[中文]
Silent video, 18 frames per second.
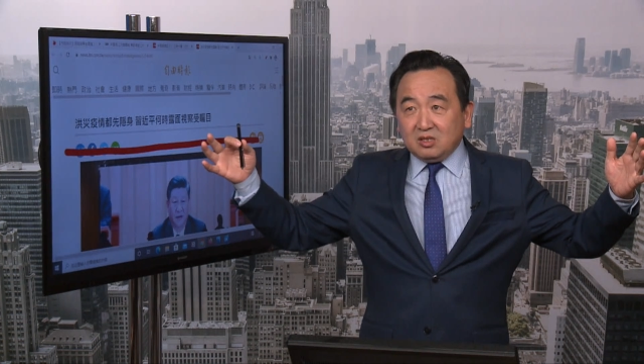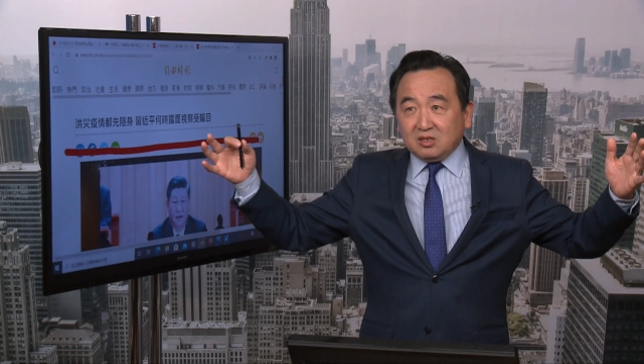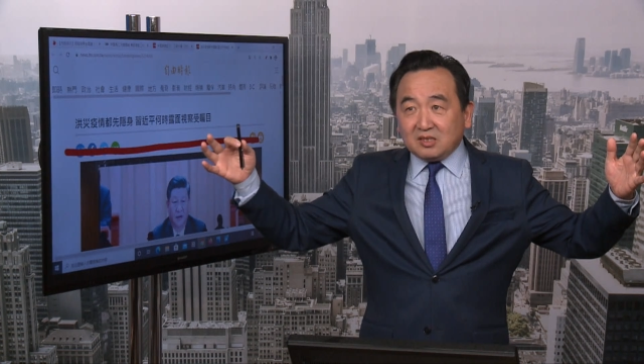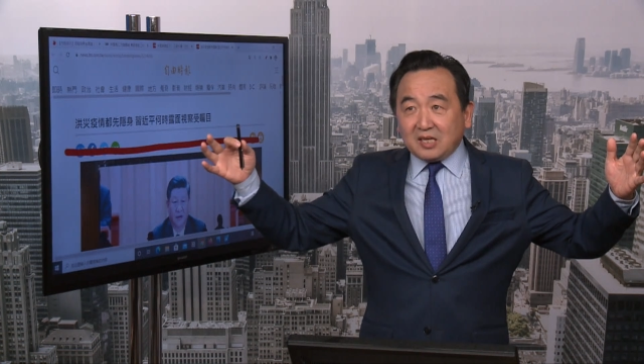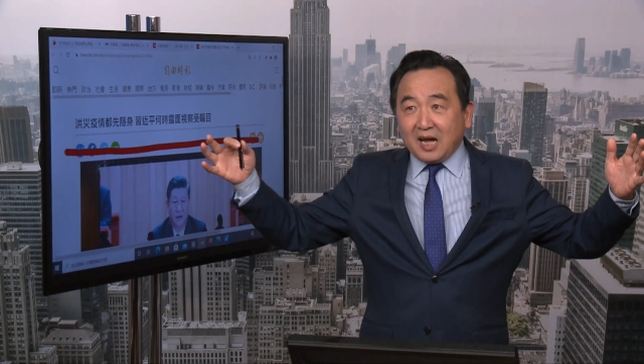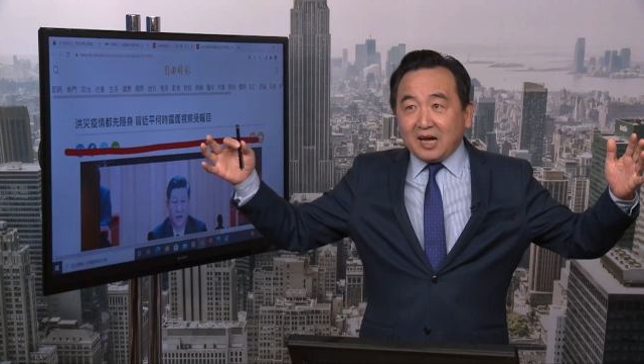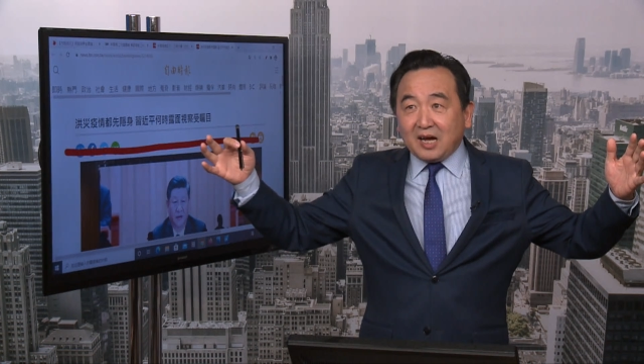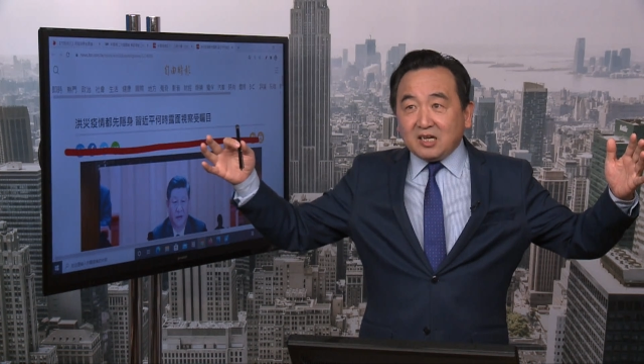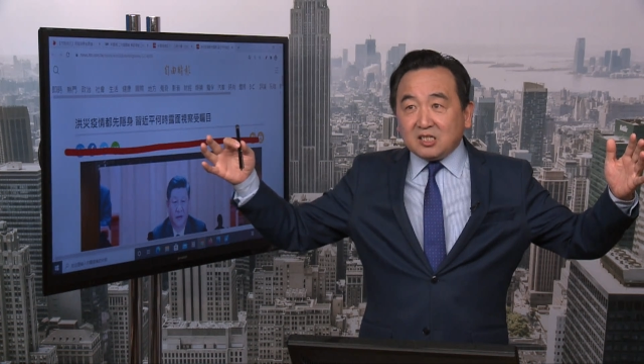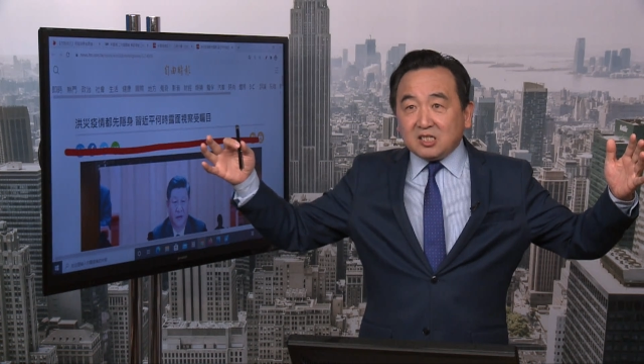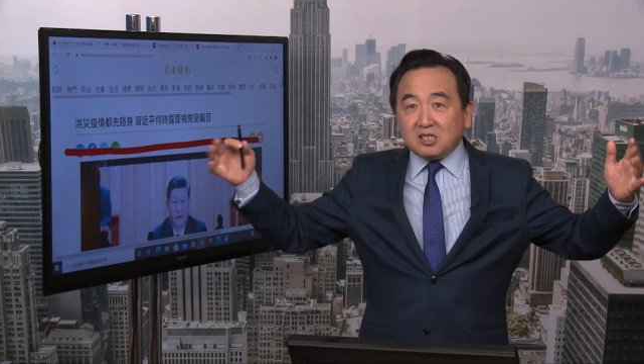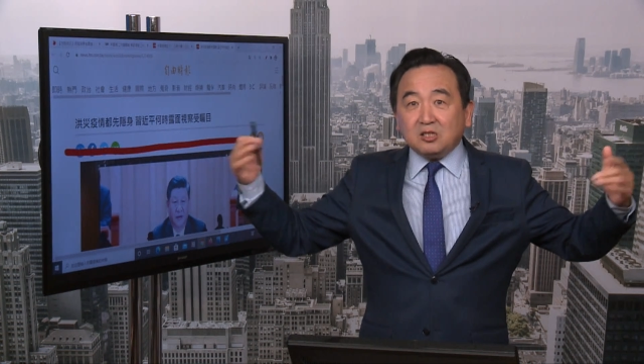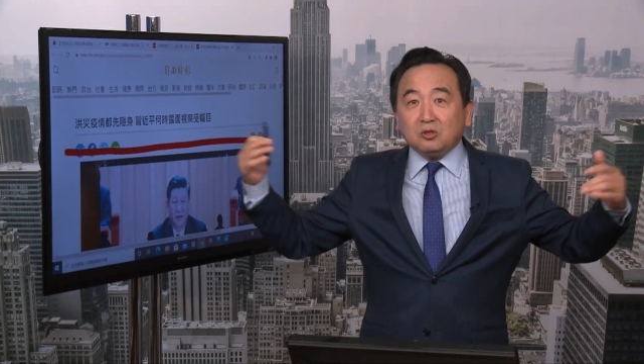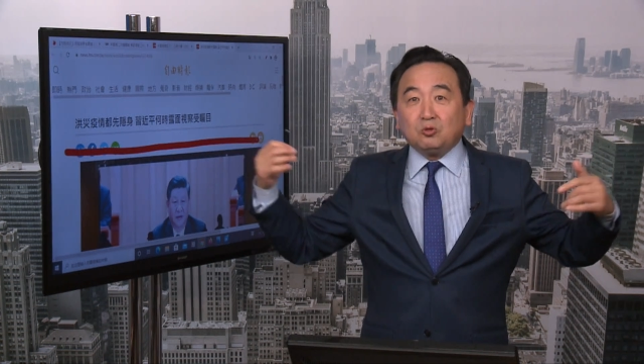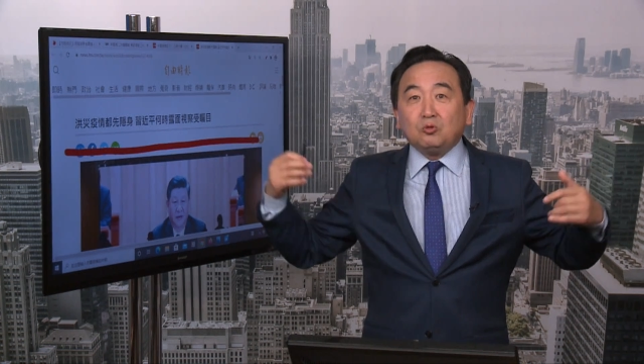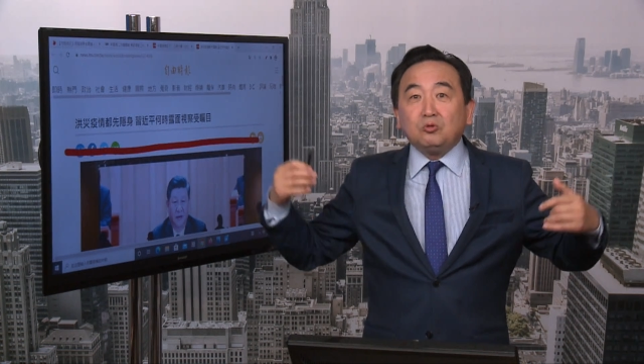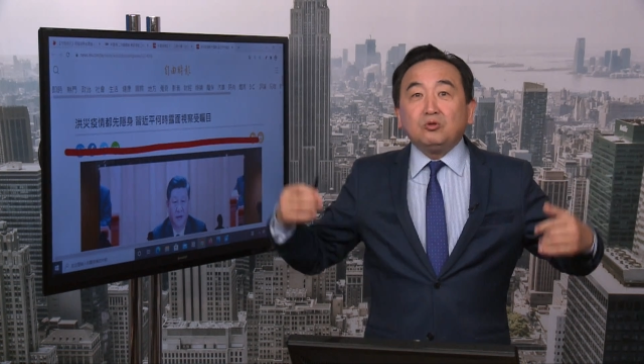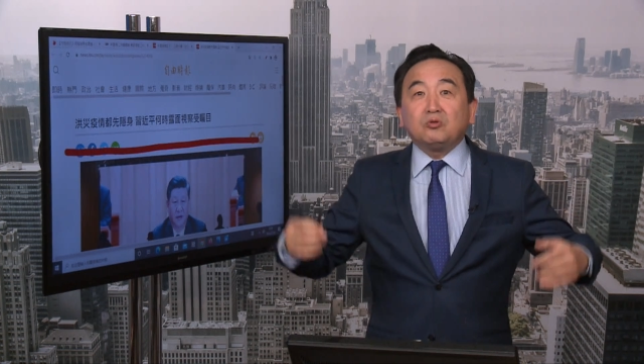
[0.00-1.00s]
大概十
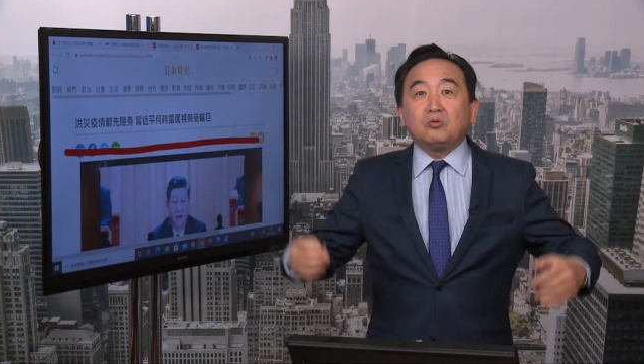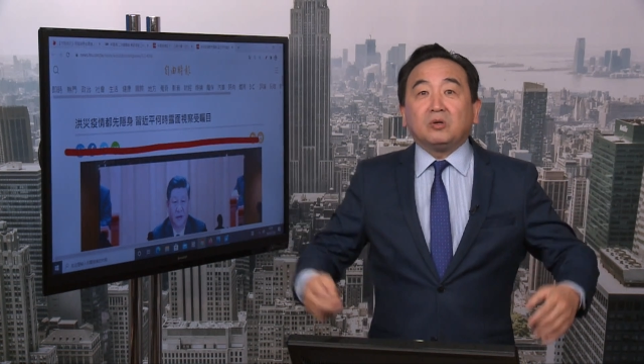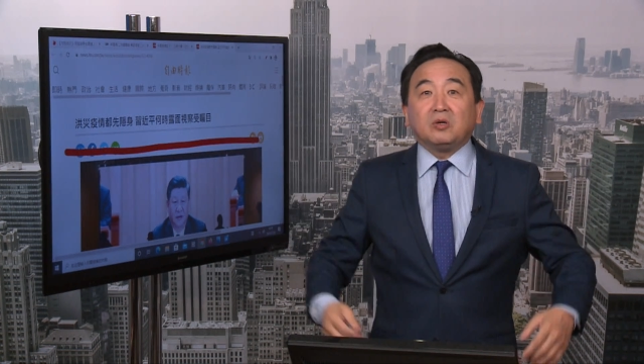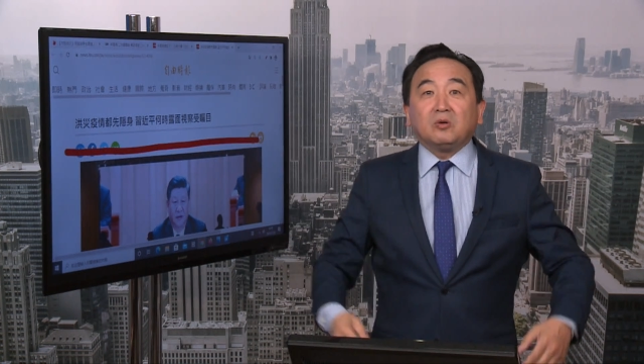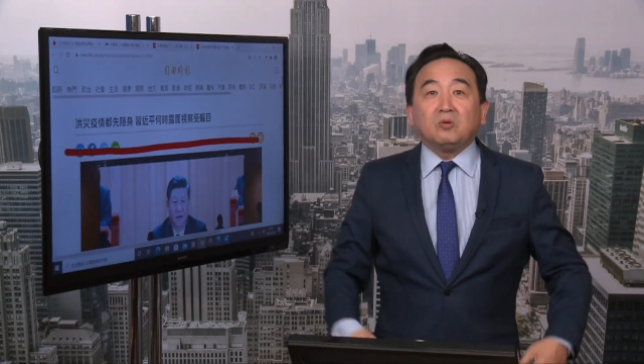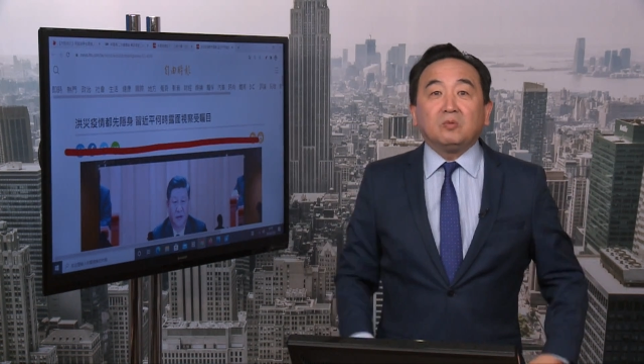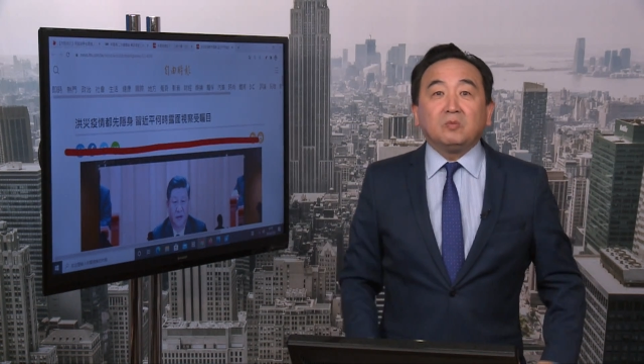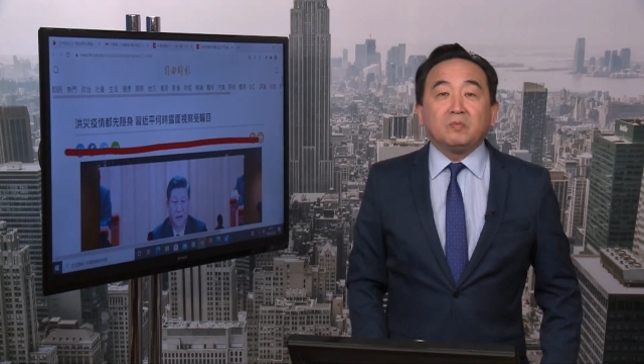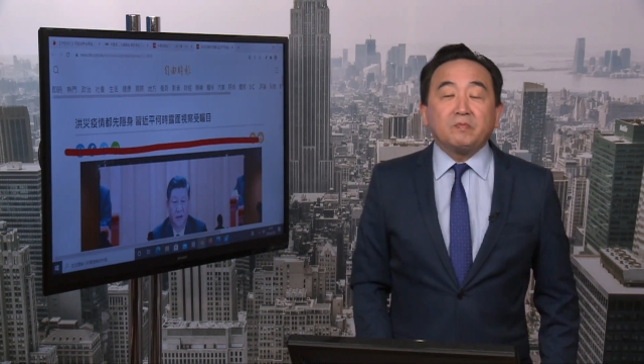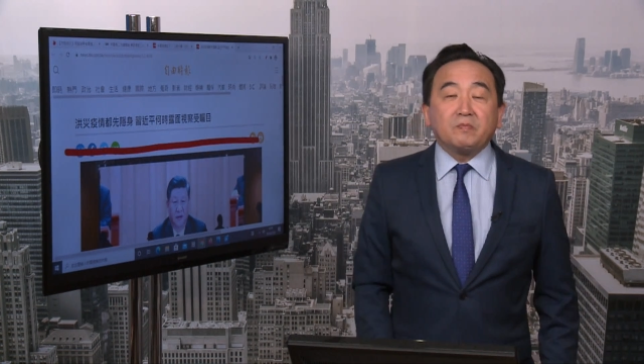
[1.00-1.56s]
吨左右，